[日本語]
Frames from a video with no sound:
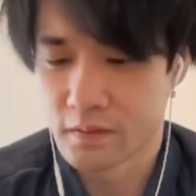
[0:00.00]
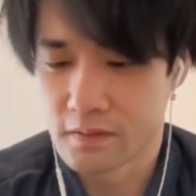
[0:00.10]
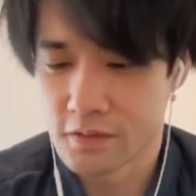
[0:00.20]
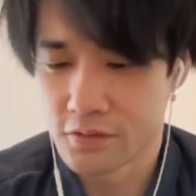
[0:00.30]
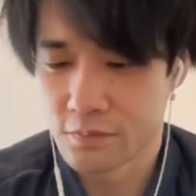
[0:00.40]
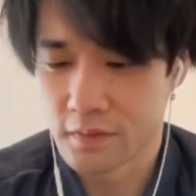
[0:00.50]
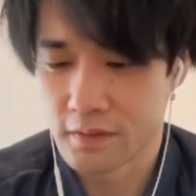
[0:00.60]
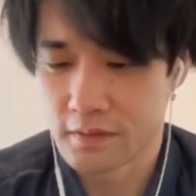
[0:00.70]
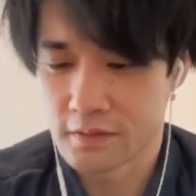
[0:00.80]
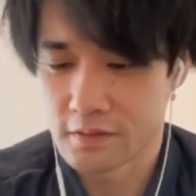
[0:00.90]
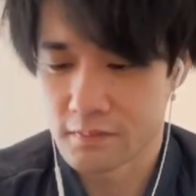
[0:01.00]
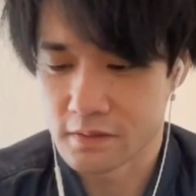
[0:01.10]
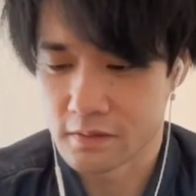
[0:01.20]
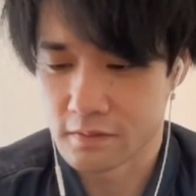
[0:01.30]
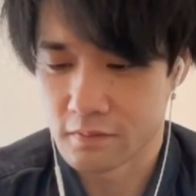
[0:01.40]
ねしょうもなかったすいま
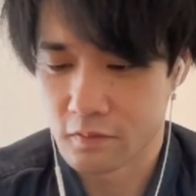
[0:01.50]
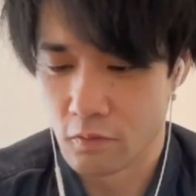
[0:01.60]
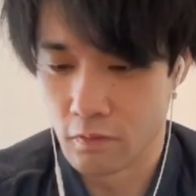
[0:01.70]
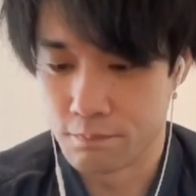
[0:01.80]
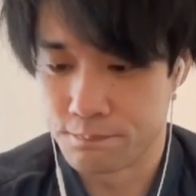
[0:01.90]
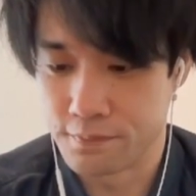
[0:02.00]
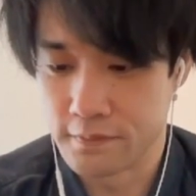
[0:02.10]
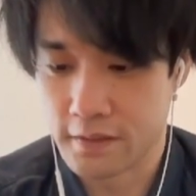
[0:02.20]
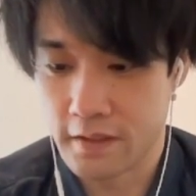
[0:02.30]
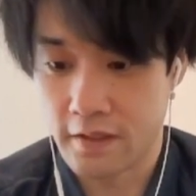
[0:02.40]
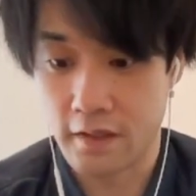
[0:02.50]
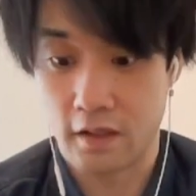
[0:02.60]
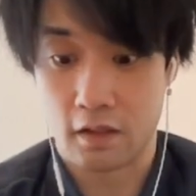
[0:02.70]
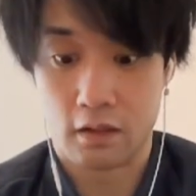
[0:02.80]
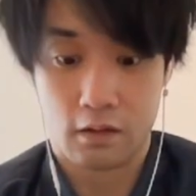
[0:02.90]
せんおっぶ
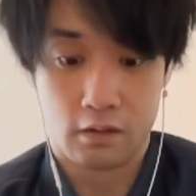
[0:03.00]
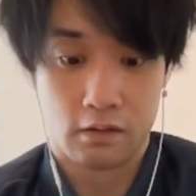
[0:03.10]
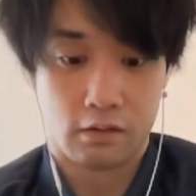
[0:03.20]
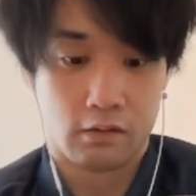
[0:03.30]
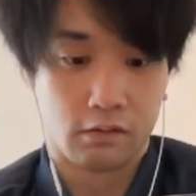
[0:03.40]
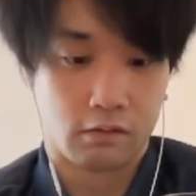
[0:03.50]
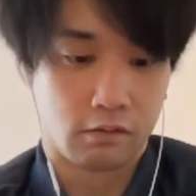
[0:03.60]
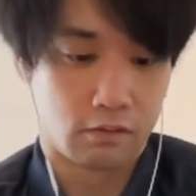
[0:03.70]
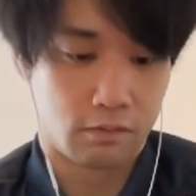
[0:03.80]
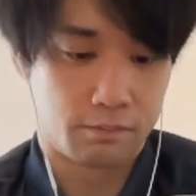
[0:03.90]
ねえこ